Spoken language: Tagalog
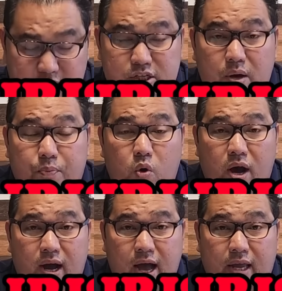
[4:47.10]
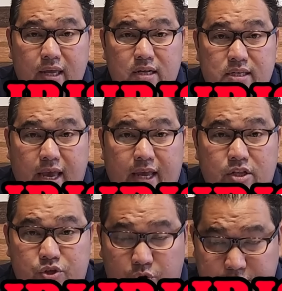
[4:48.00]
kaya siya po ang aking
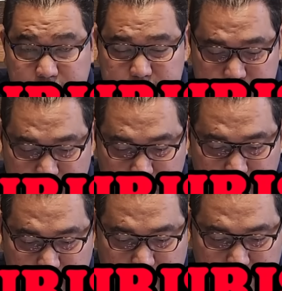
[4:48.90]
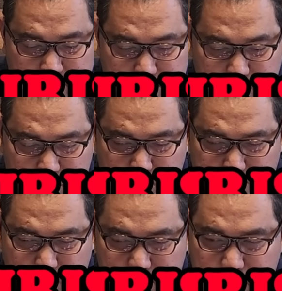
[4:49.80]
second choice. Ang third choice ko
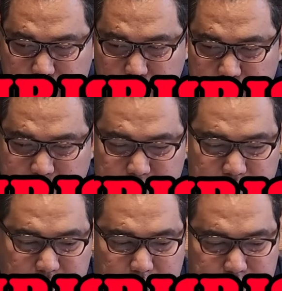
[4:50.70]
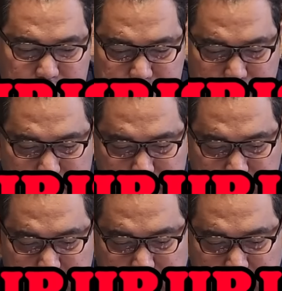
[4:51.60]
po dito yung entry number 6 na
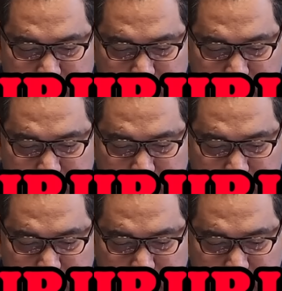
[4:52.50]
si Sky